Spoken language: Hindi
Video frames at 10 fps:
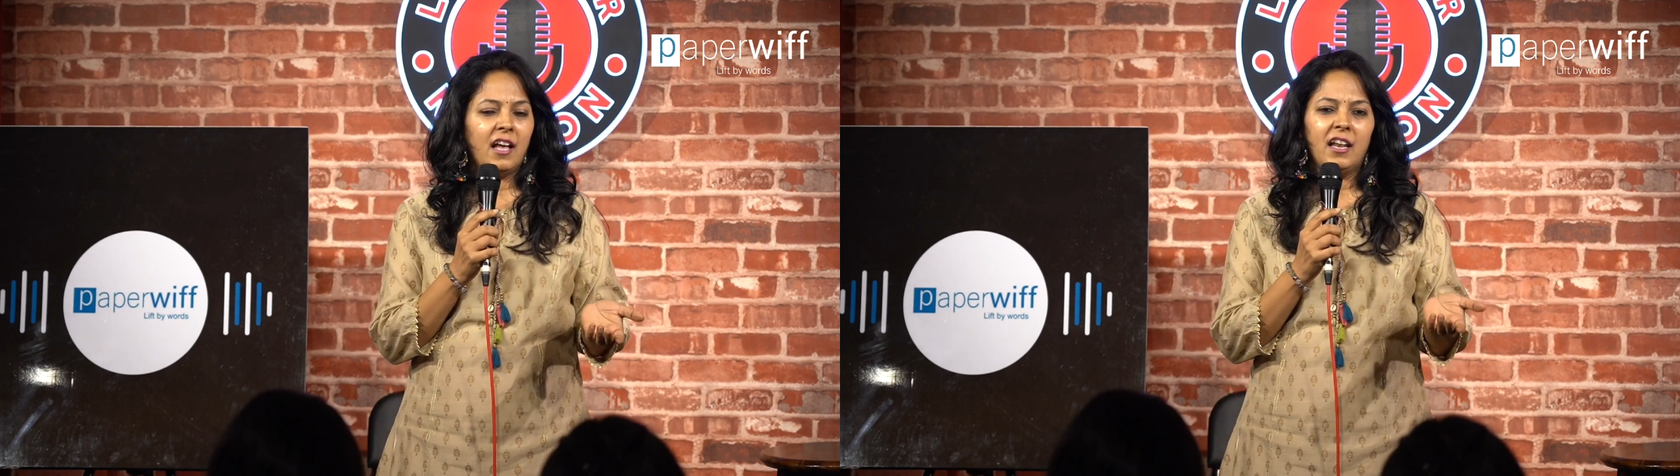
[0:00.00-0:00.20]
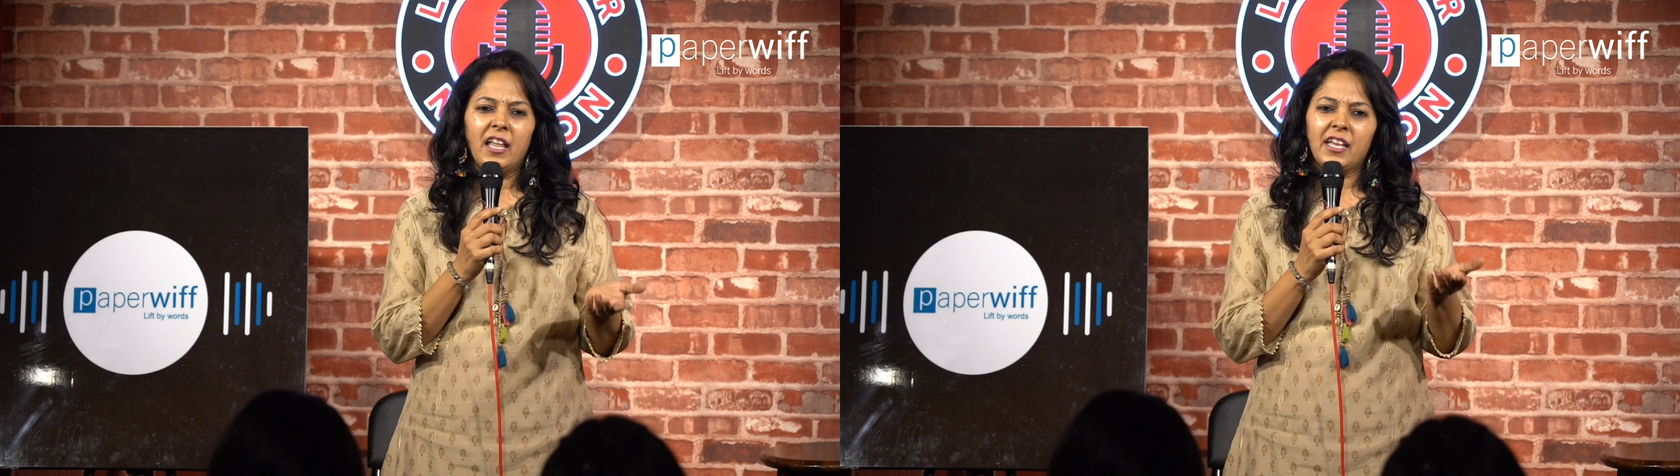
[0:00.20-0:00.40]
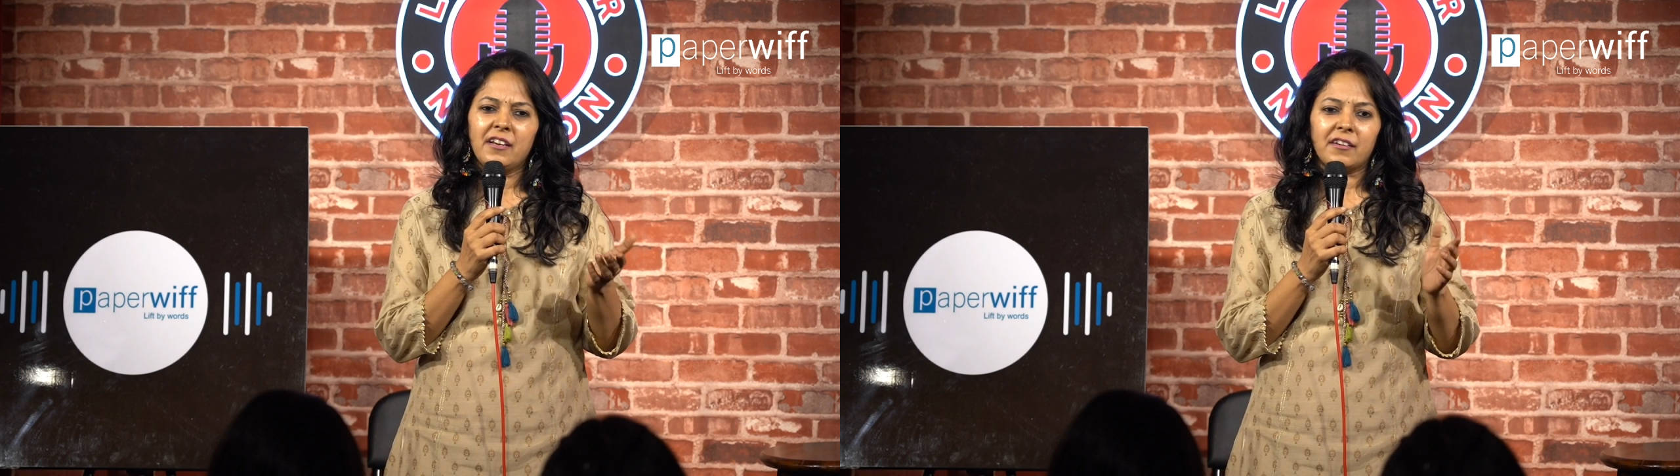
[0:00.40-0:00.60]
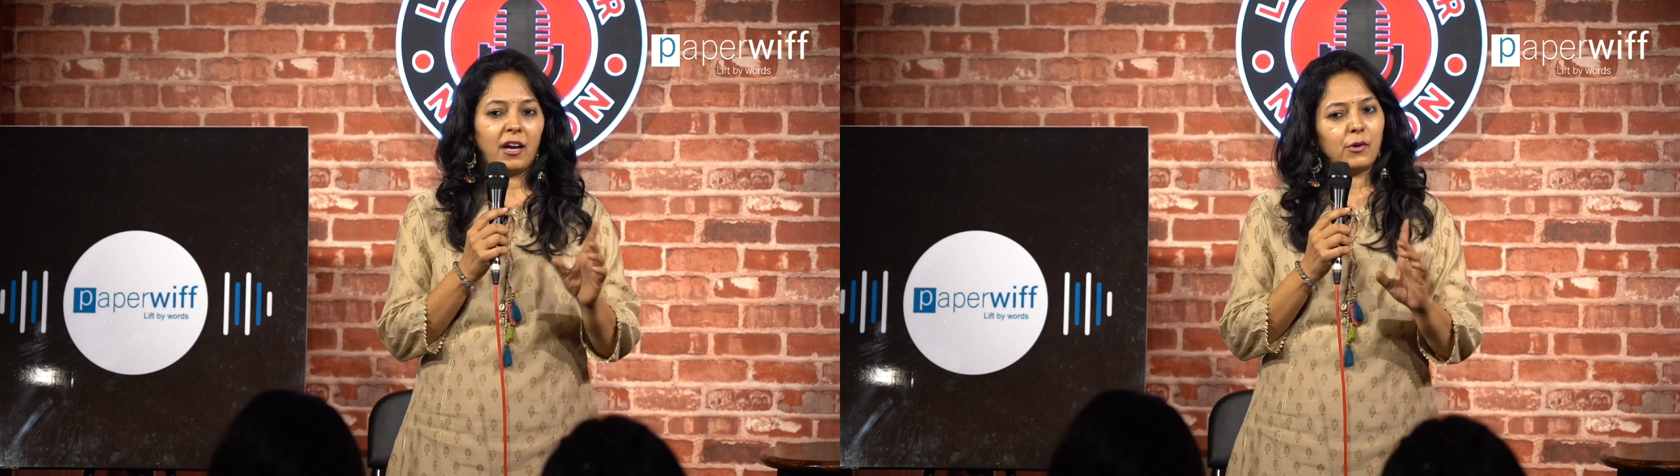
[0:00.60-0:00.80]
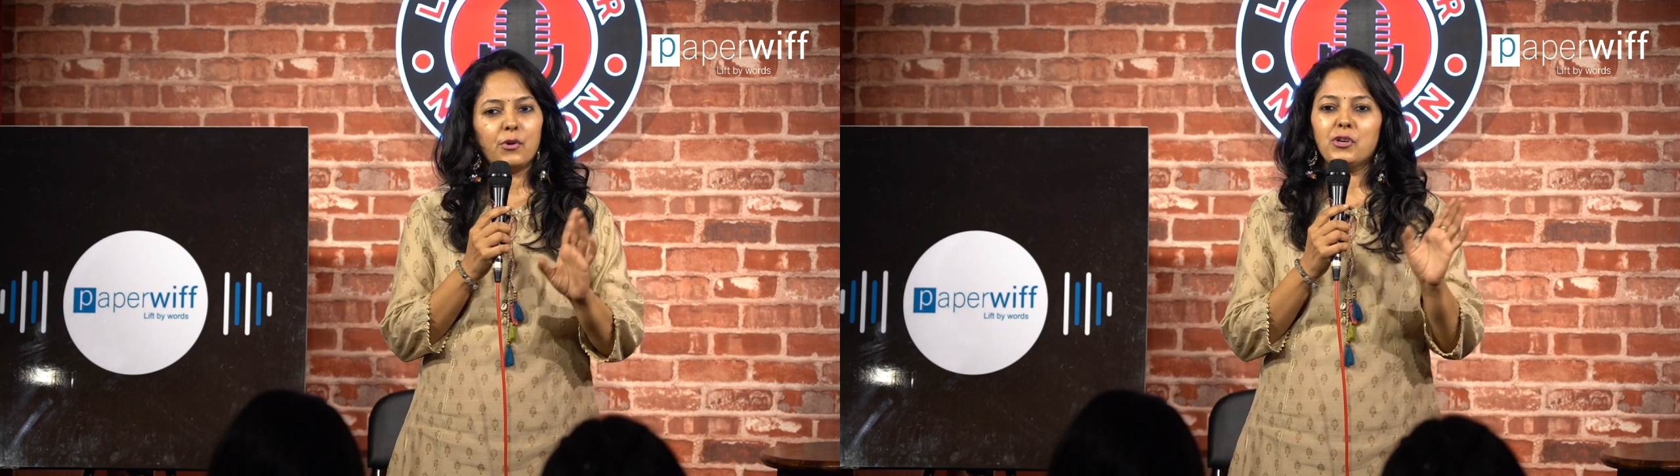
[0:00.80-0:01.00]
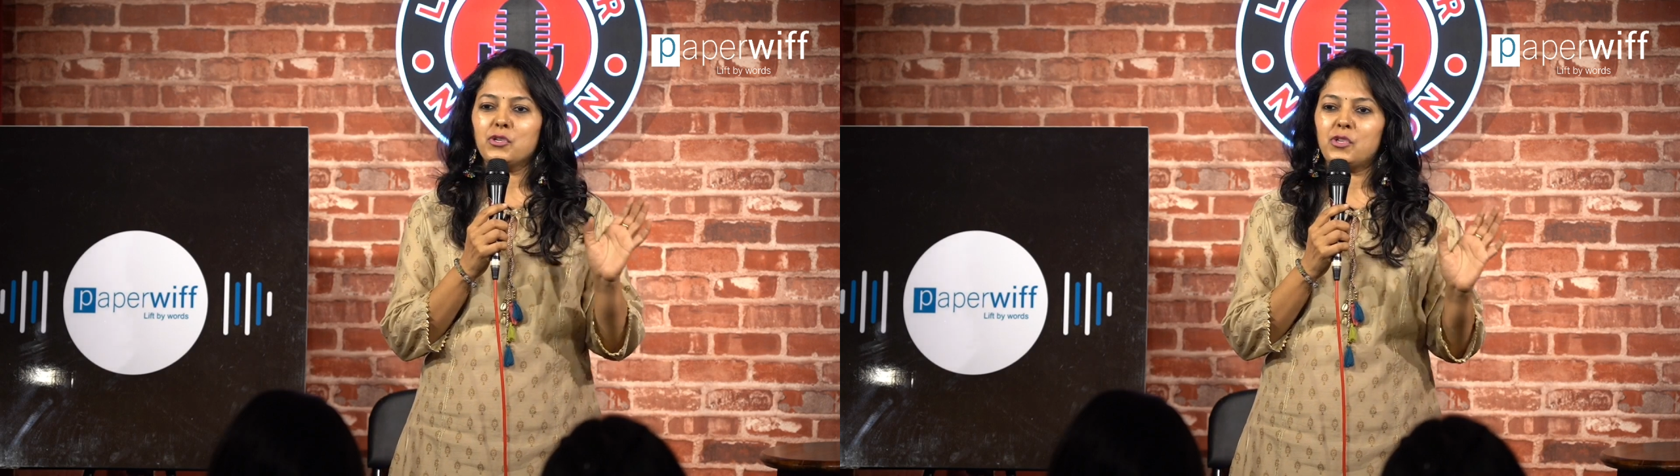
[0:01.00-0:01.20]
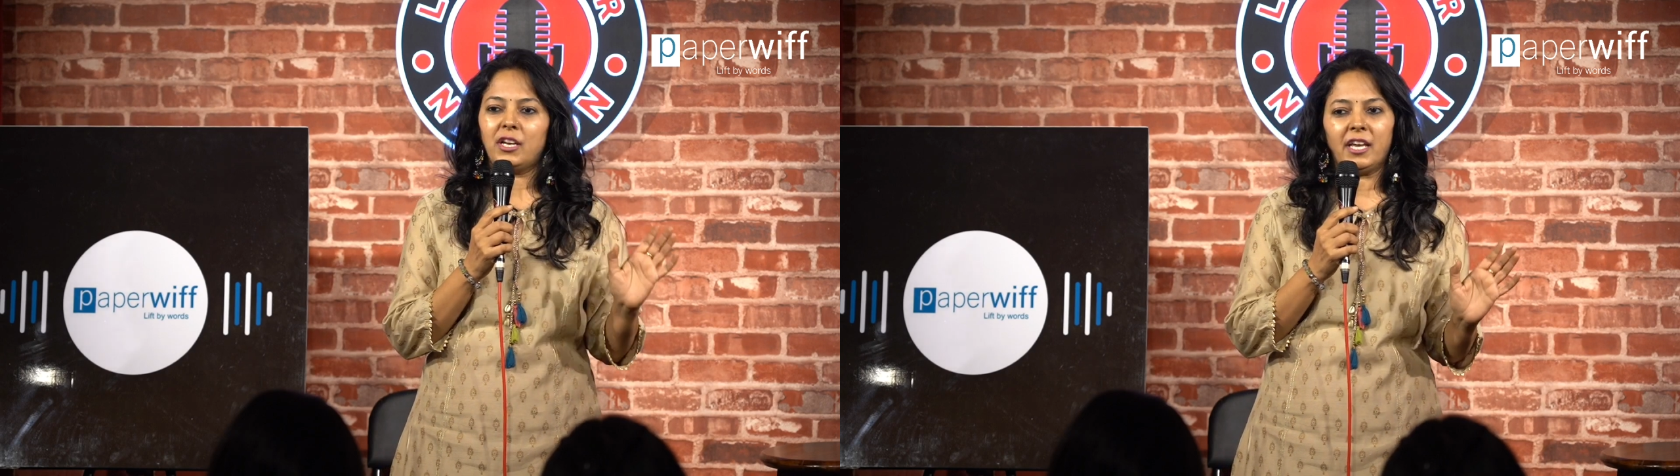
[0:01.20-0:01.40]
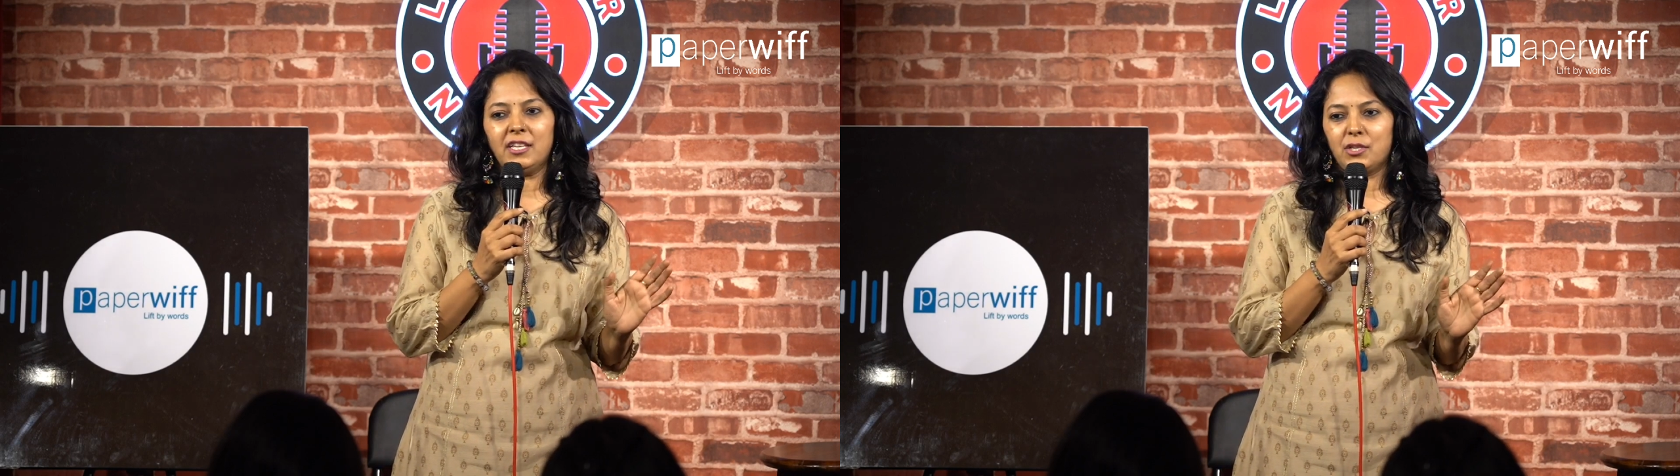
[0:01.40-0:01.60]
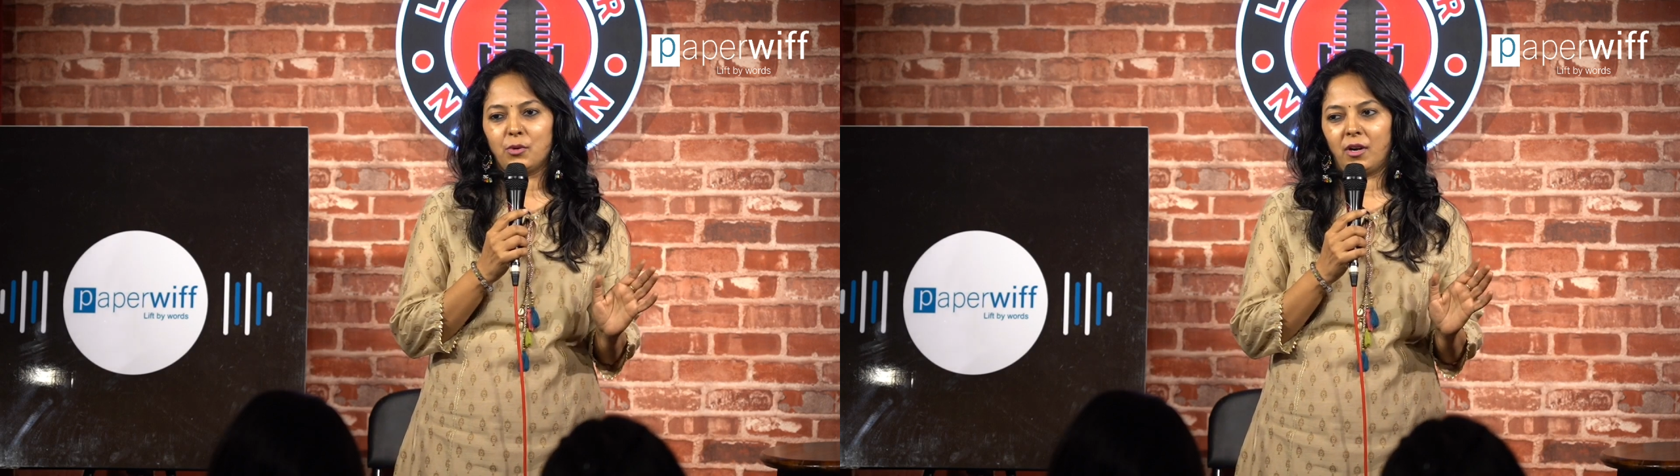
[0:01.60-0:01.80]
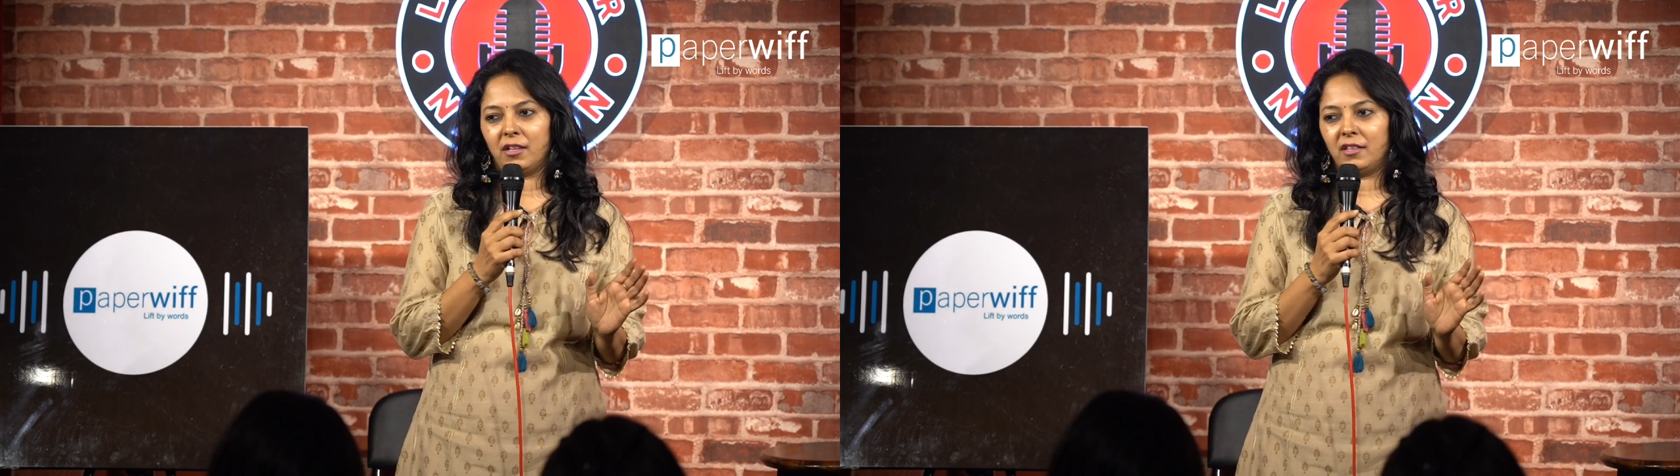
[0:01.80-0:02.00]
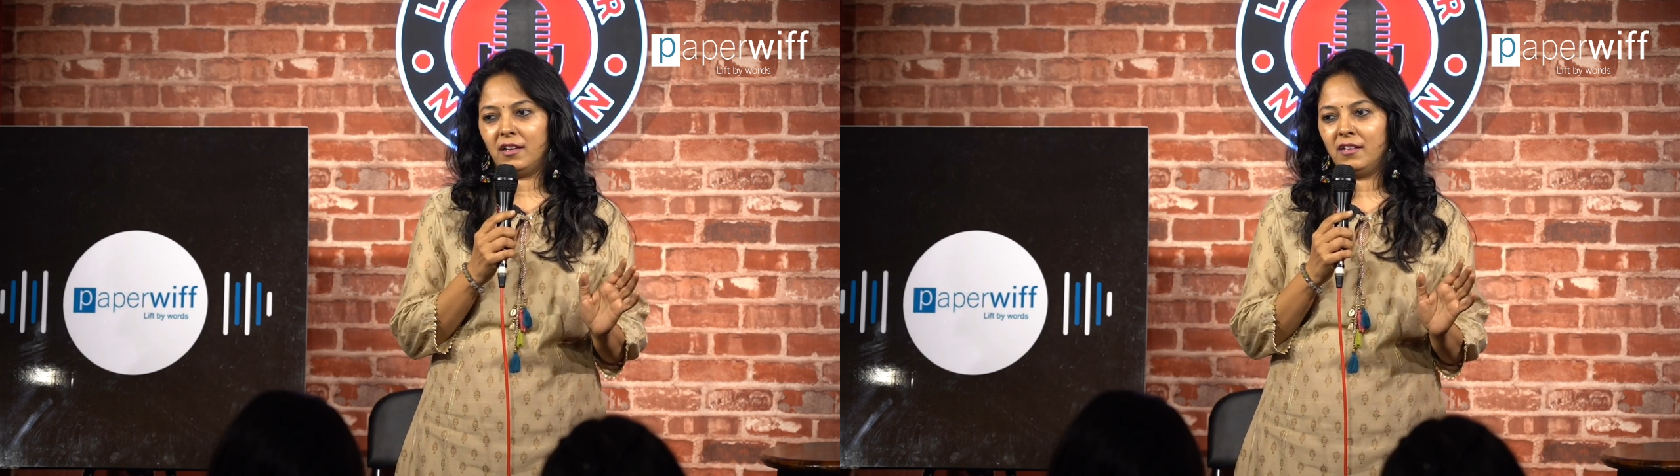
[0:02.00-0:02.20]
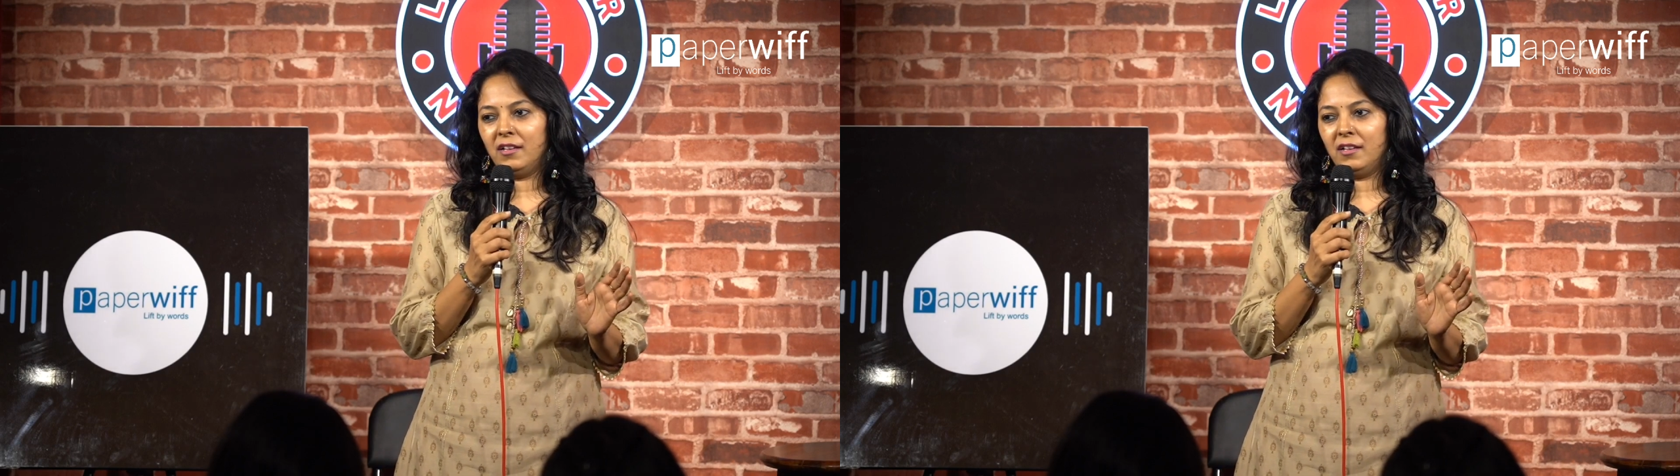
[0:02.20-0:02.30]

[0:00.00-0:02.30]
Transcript: लेकिन रंगों ने उसे नहीं छोड़ा था